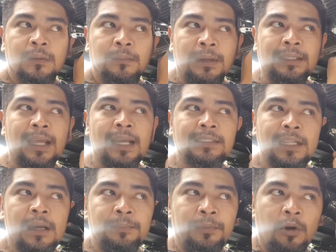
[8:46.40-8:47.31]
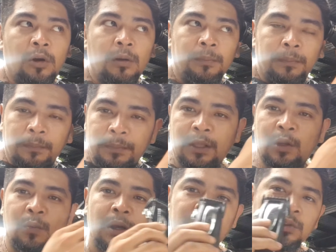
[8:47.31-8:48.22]
pataas lang po
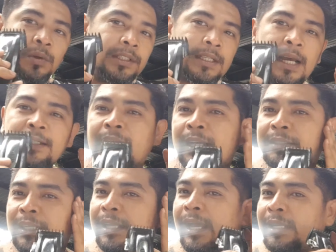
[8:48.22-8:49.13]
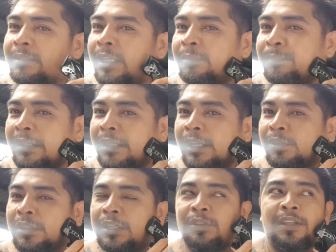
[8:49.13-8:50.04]
pero wag nyo itong isasagad sa taas Di, pang
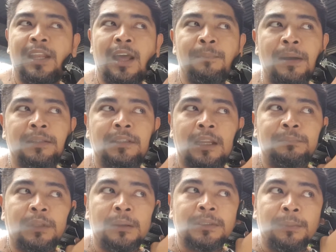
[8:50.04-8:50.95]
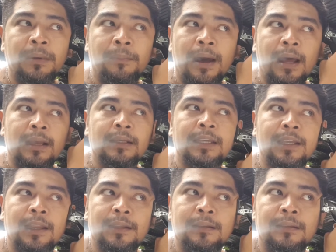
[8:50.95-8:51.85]
dito dito na lang pang trim trim sa baba
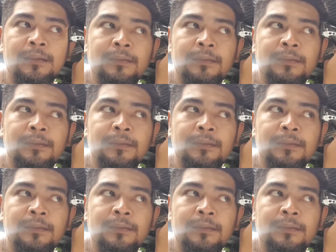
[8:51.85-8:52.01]
gilid